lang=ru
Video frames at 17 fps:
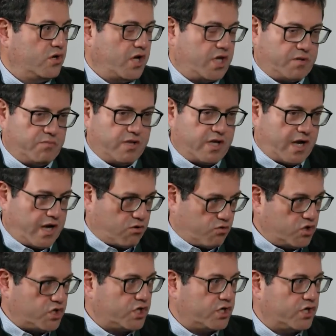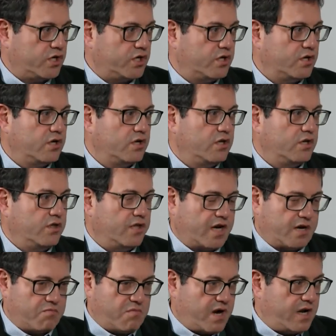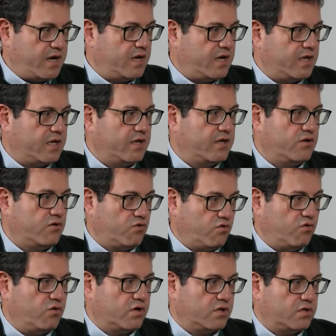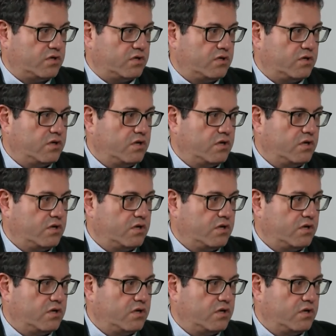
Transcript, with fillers: Это был хороший, нормальный город.